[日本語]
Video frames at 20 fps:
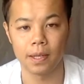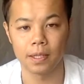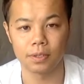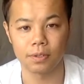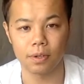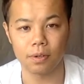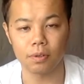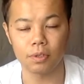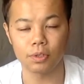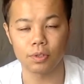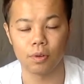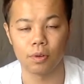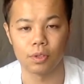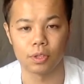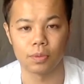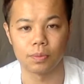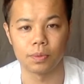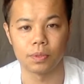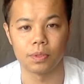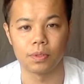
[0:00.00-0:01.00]
それこそ
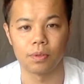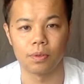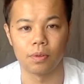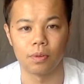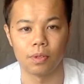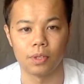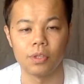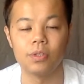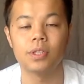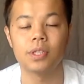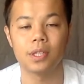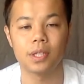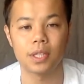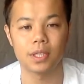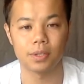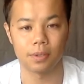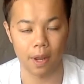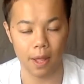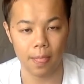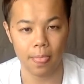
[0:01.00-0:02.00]
自分の友人で
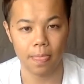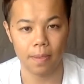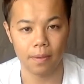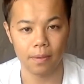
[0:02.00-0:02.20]
すよね